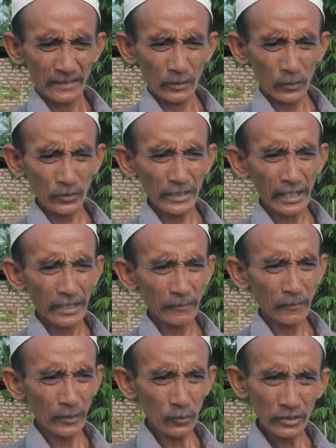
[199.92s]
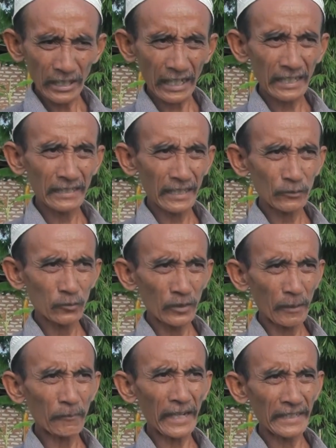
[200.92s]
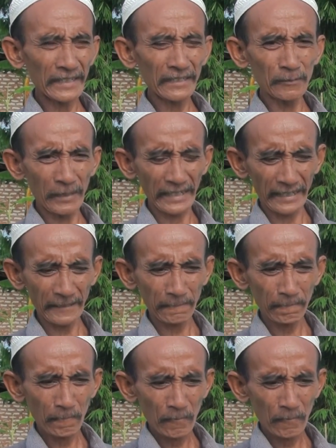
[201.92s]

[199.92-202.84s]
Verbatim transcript: terus yang barusan yang sudah panen kemarin